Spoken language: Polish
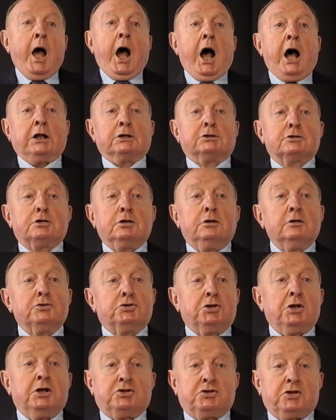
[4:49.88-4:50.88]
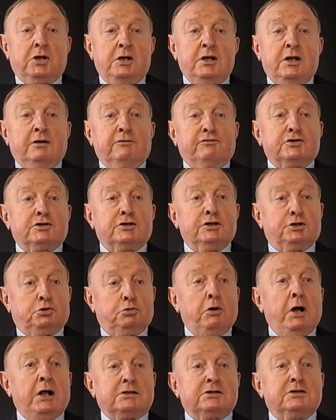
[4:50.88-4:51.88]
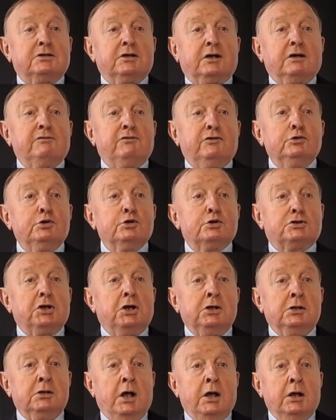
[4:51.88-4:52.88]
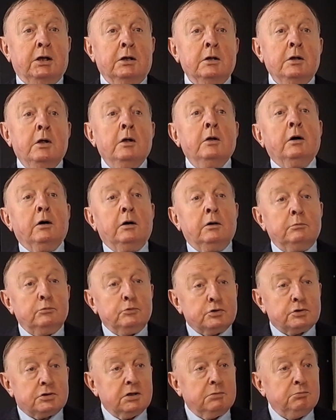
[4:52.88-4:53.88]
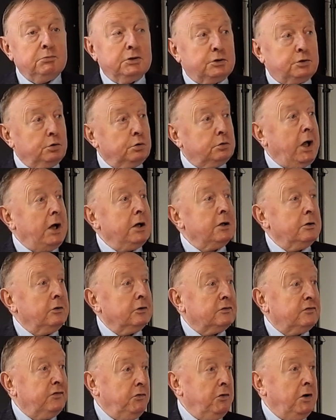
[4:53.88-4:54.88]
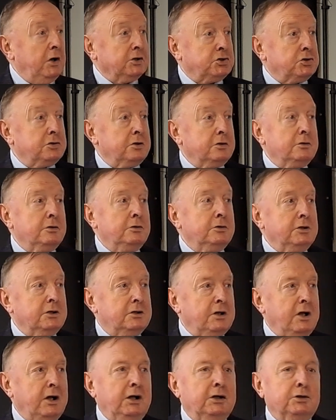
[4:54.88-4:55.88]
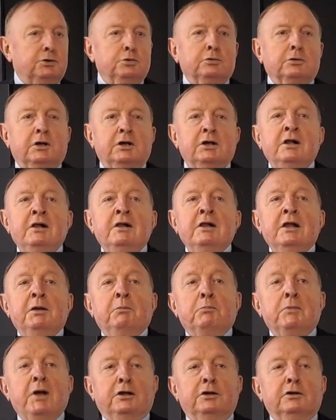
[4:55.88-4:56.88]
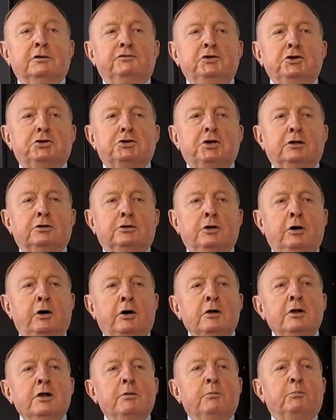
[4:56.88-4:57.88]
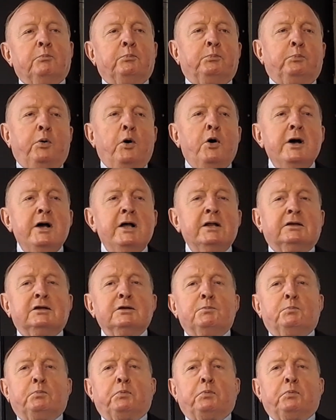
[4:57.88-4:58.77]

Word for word: A co się dzieje w sytuacji rewolucyjnej? O, musimy tutaj odwołać się do literatury, mianowicie do poety